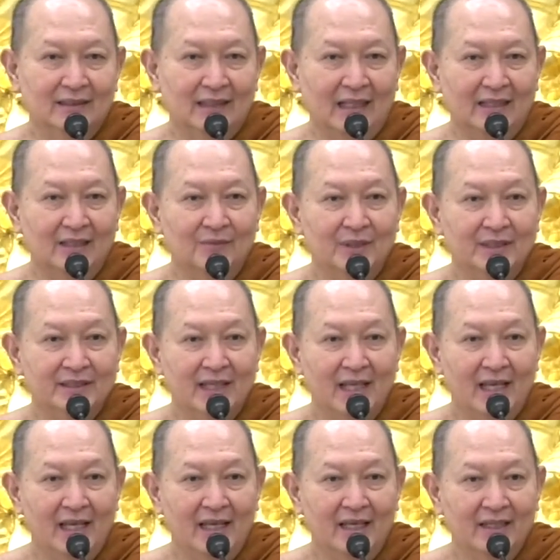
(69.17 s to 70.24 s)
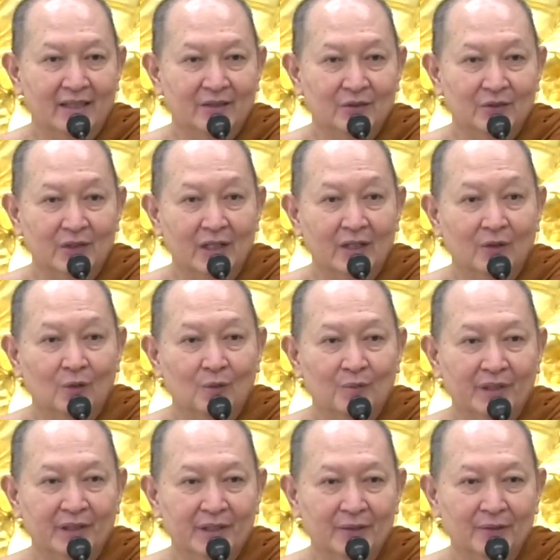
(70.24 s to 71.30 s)
ไหลเข้าไปแช่ อยู่ในอารม
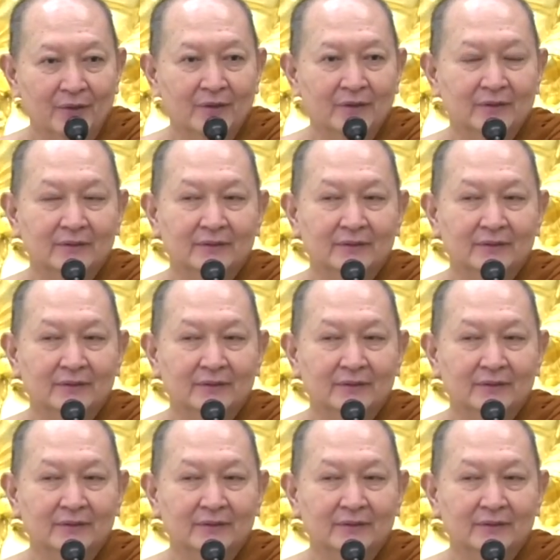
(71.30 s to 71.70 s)
ณ์มันเดียว